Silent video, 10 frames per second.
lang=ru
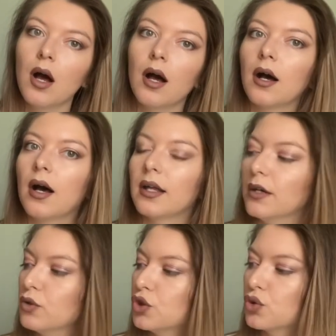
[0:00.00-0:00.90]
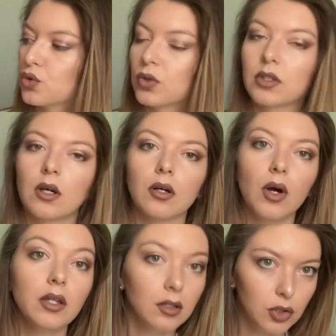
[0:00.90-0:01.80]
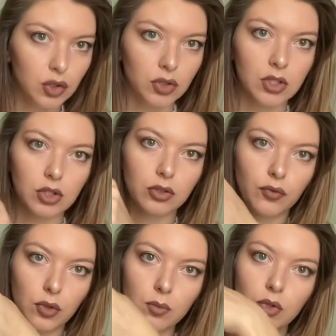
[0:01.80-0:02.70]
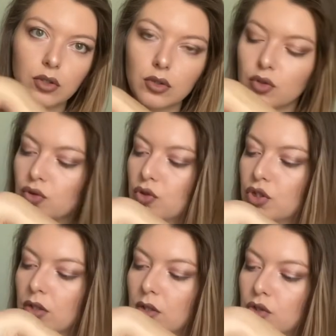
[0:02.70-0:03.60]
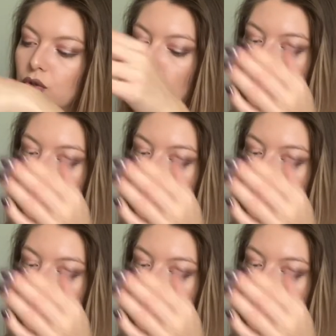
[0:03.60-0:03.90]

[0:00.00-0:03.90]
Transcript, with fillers: а, она очень жесткая, она хорошо держит форму, это тоже очень хорошо.